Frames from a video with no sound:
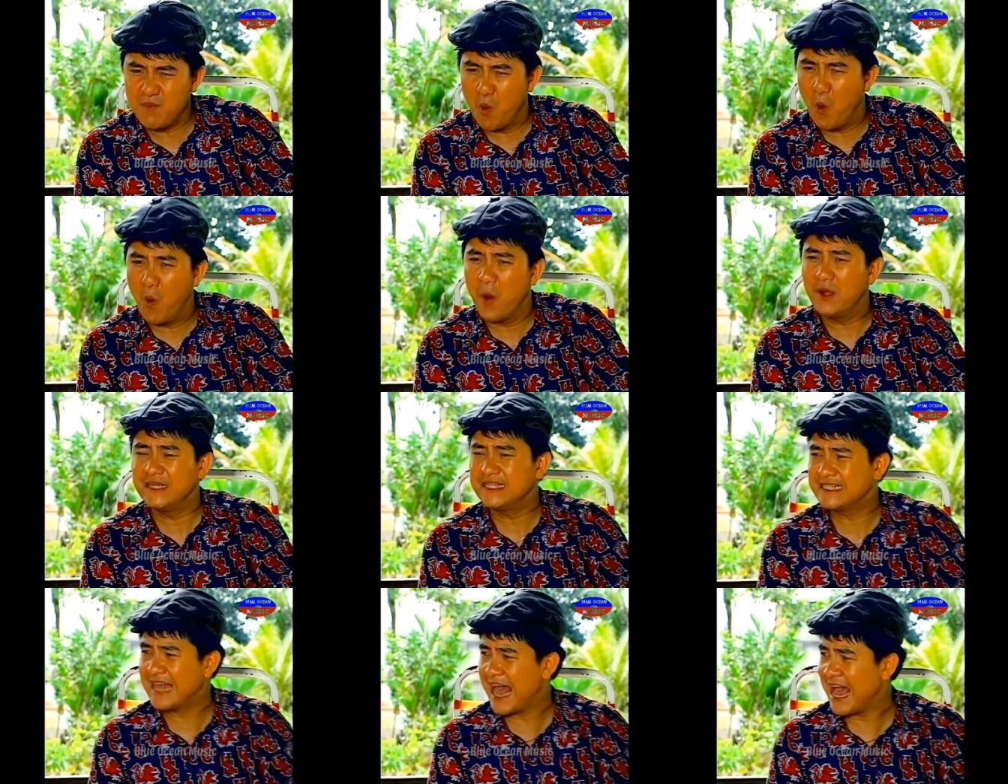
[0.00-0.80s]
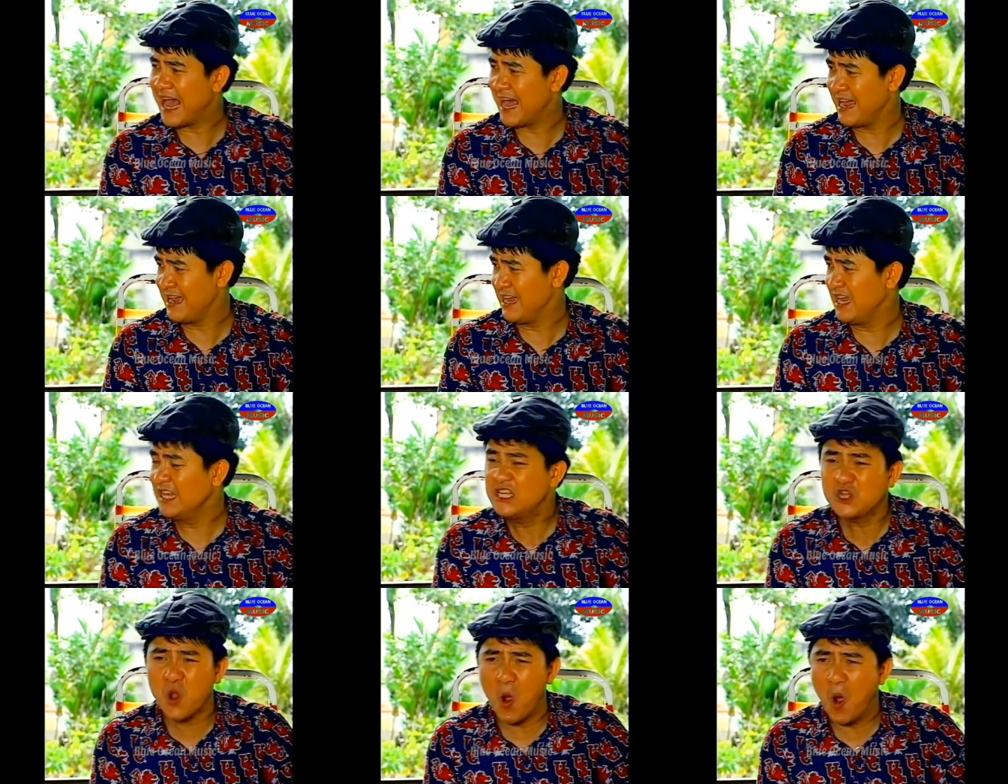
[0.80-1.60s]
mua sẵn
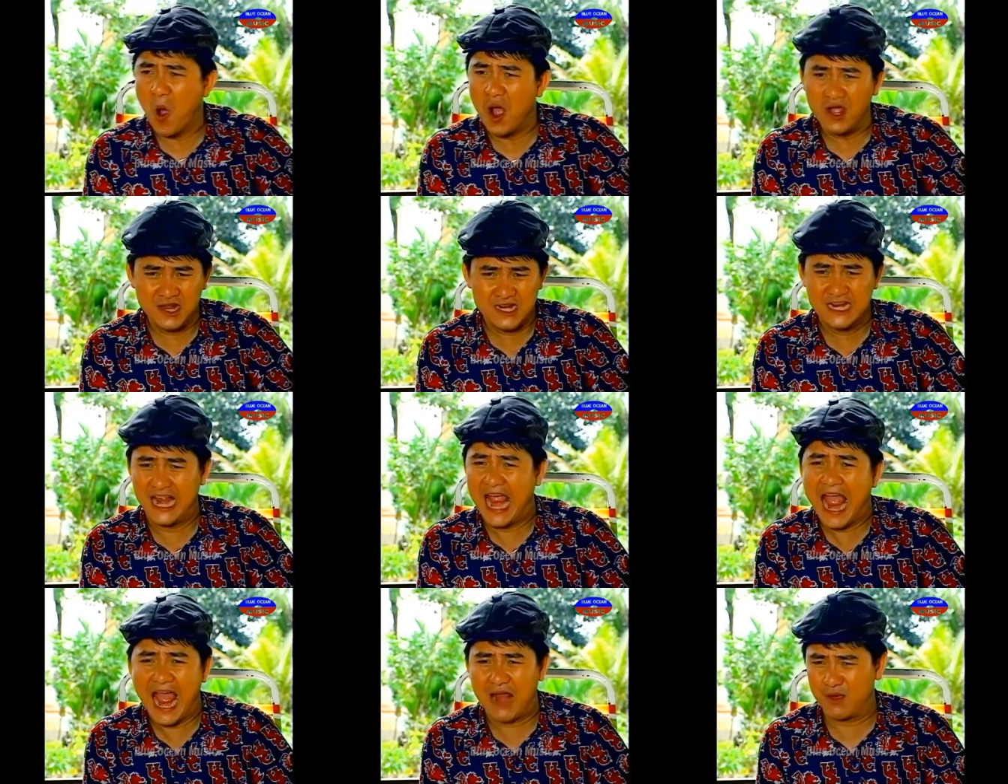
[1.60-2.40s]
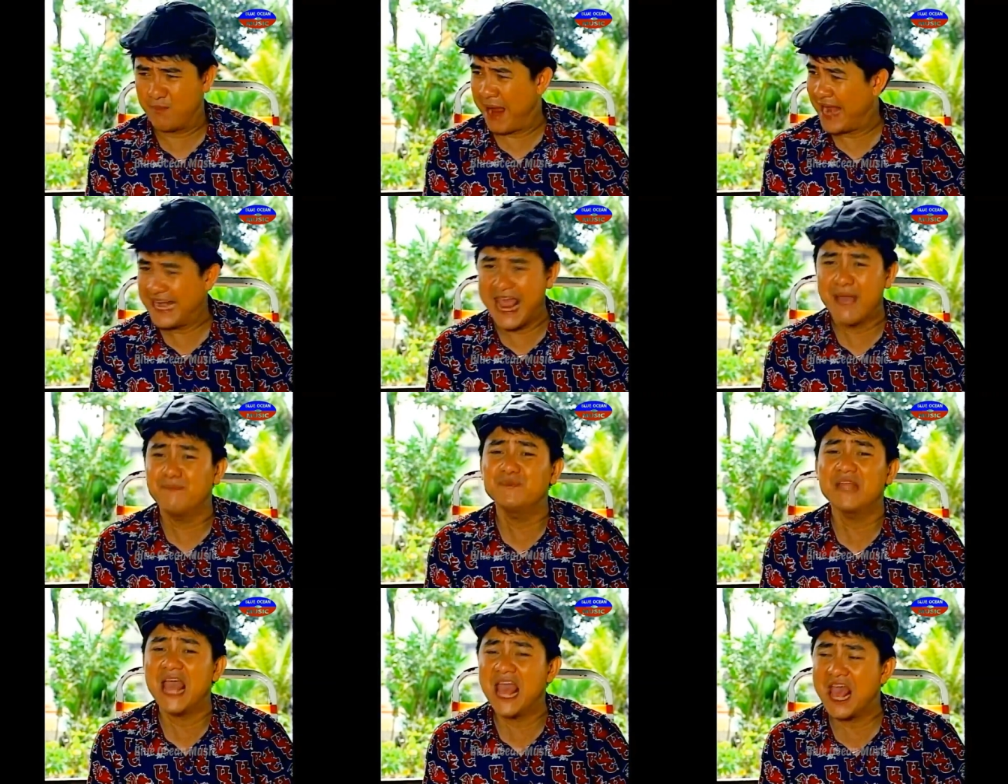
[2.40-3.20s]
ít con gà mà
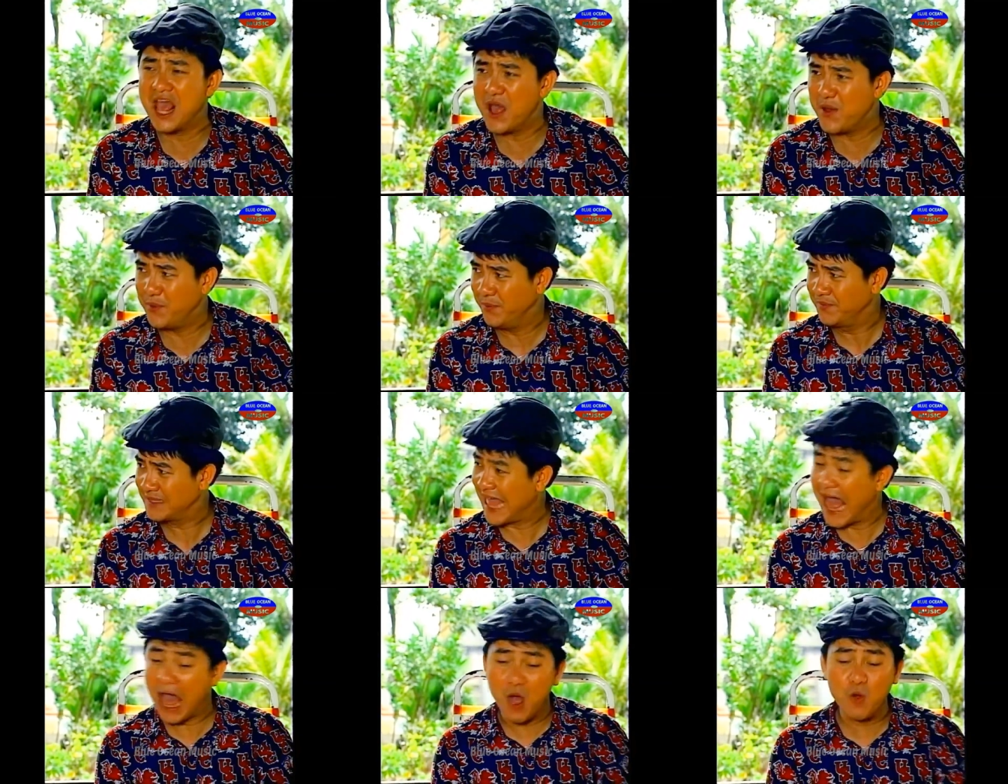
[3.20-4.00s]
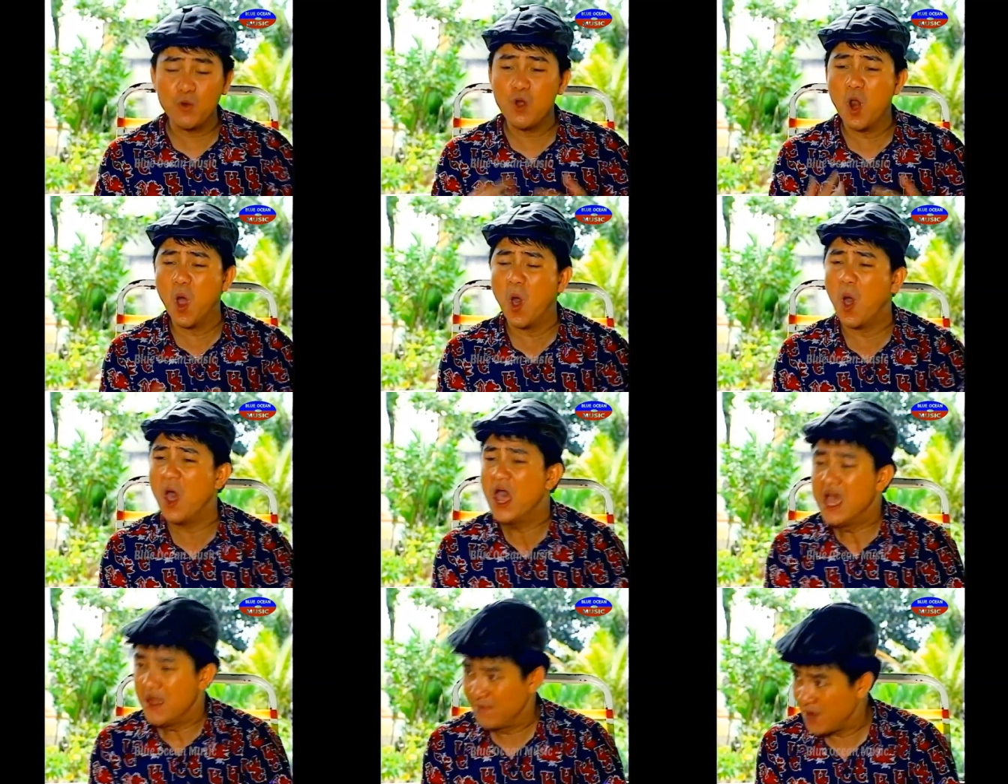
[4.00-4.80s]
đem theo, tao
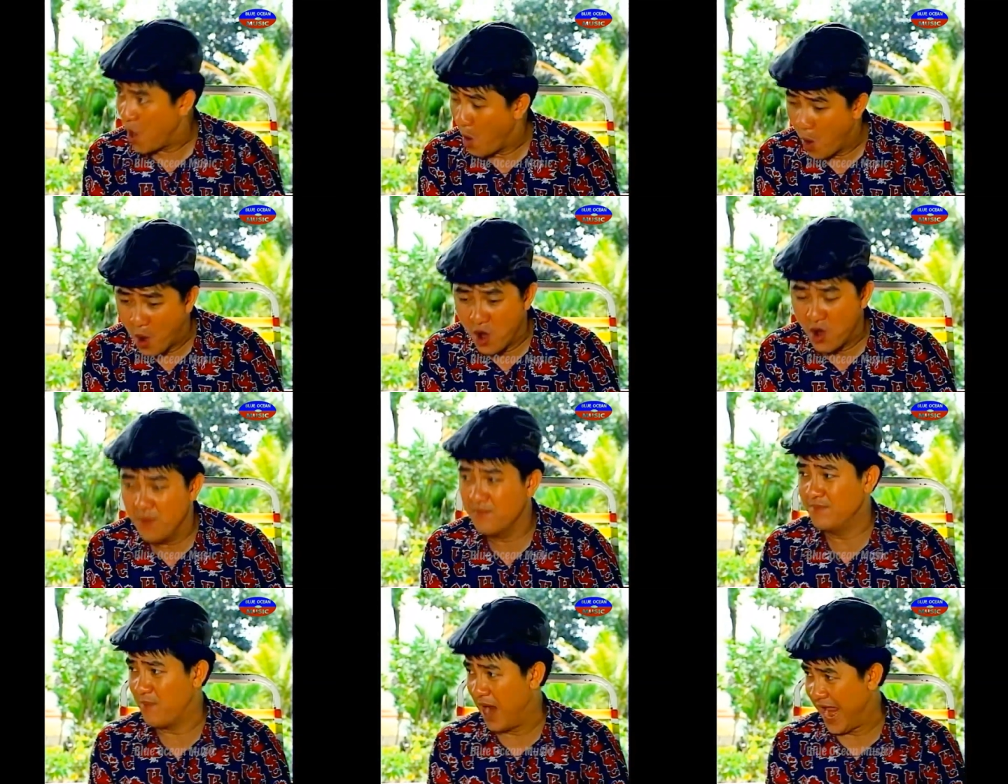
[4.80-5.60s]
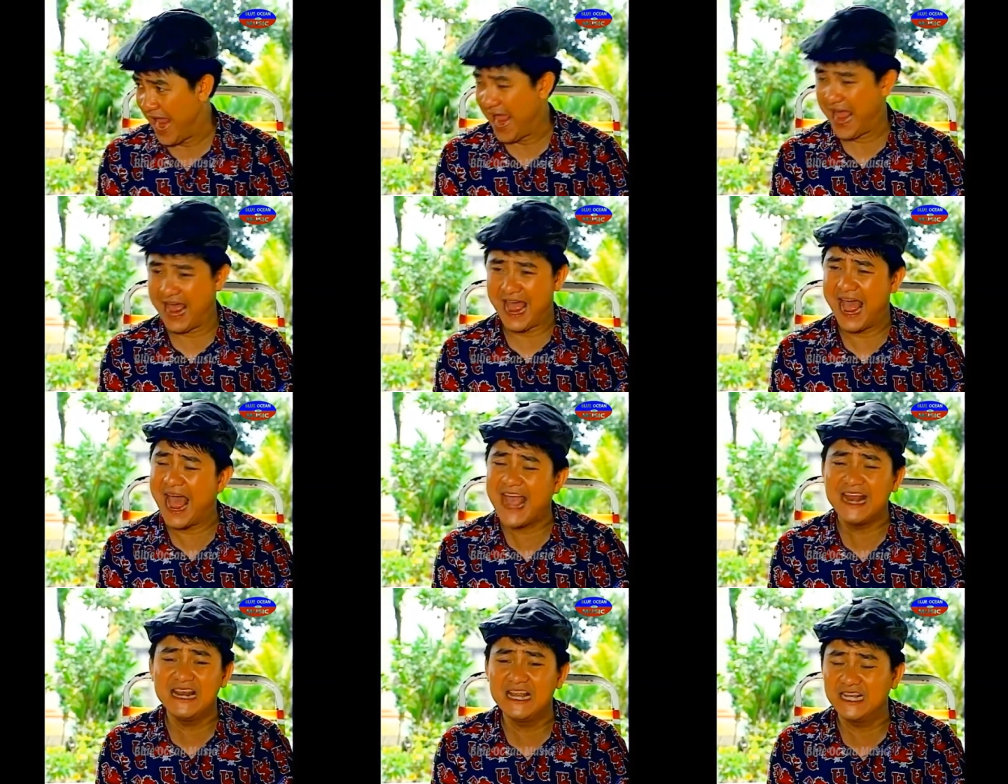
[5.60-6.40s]
lo cơm già
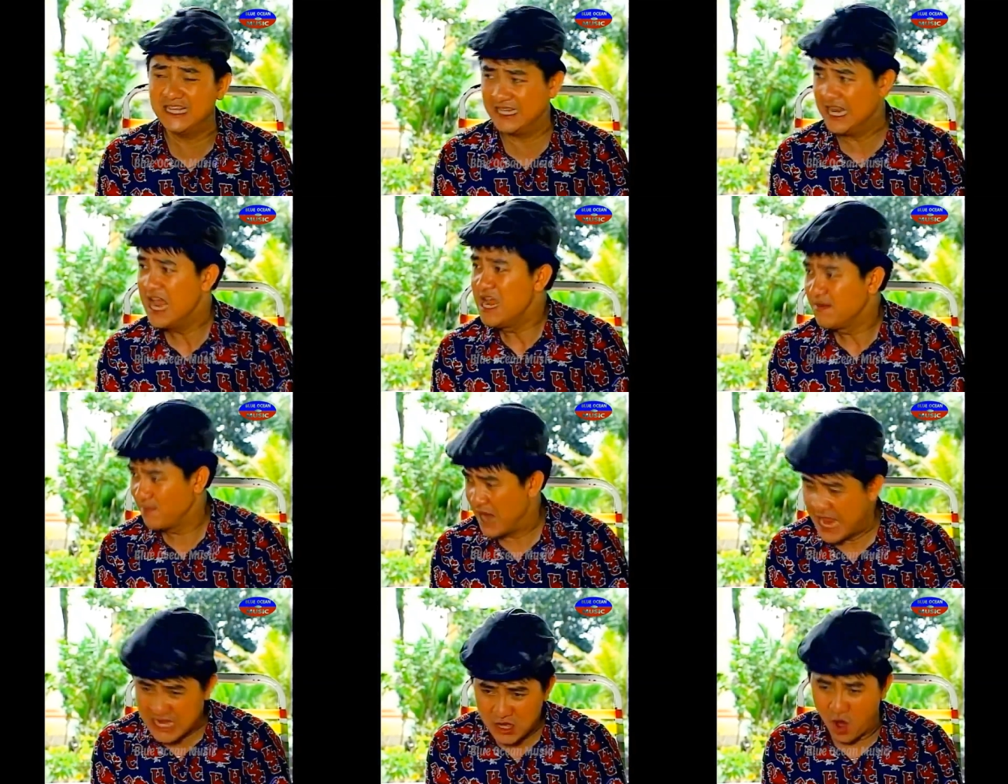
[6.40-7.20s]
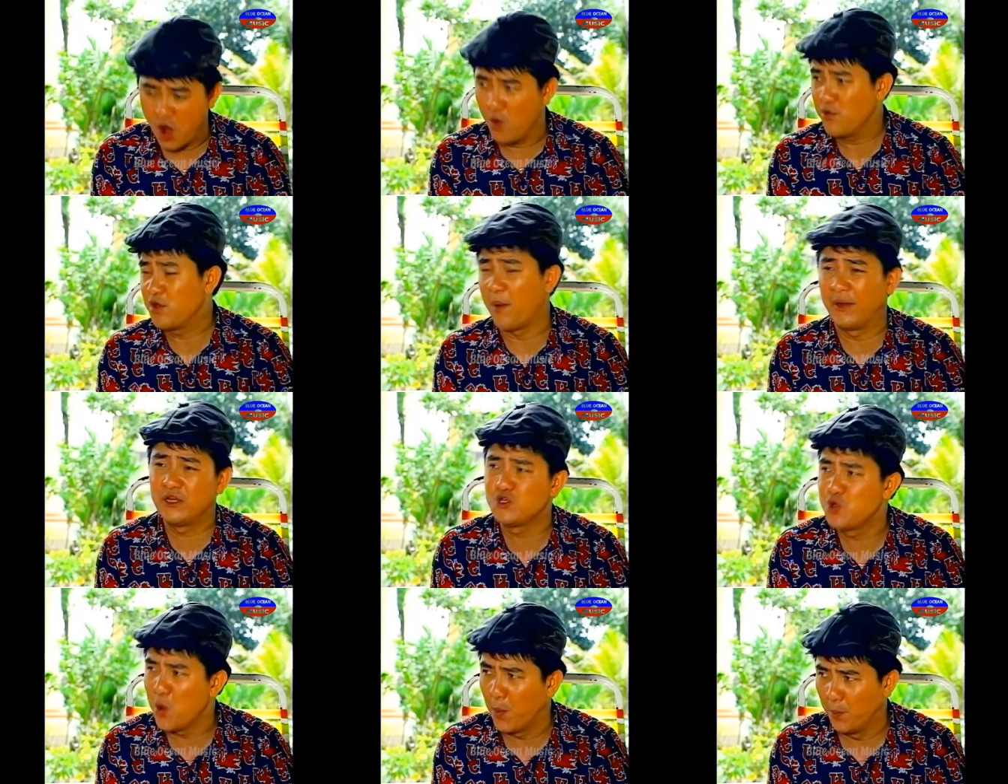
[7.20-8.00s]
hại linh đế ngon
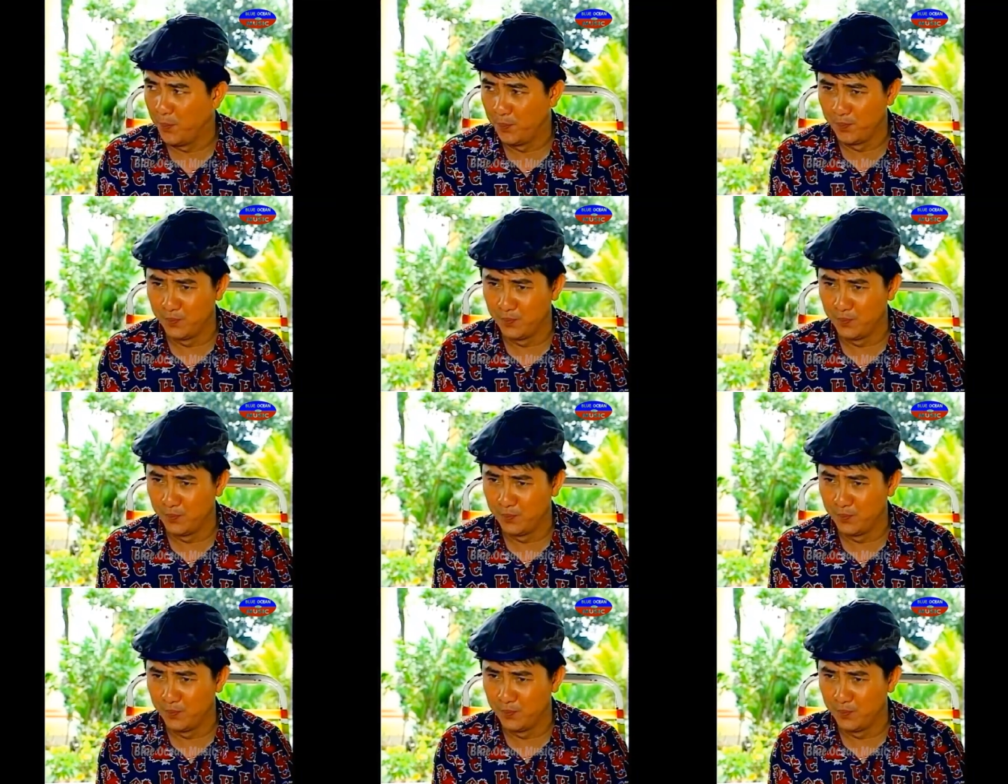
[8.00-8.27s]
mình dùng.